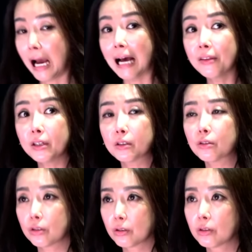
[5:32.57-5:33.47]
안에서
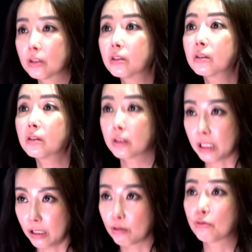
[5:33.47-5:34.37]
승승
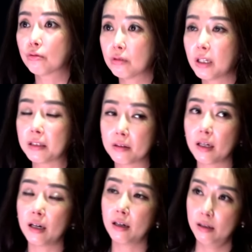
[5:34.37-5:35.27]
장구를 예,
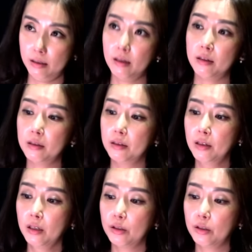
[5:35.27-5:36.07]
결정적 했다. 역할 했죠. 예.